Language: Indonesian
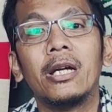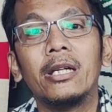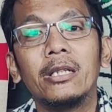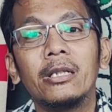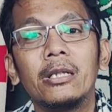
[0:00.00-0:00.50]

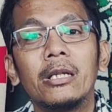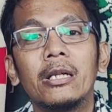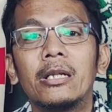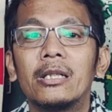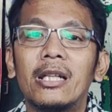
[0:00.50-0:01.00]
ini
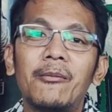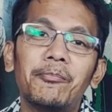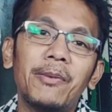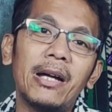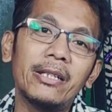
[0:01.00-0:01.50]

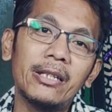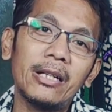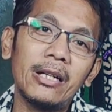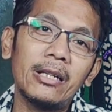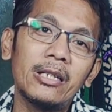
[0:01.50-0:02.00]

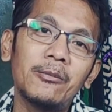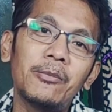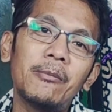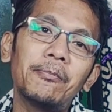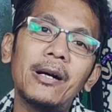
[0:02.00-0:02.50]
tampaknya
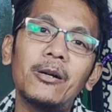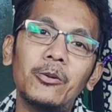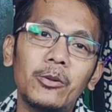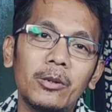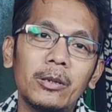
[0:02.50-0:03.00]
demam
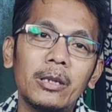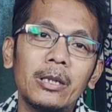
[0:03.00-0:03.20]
panggung.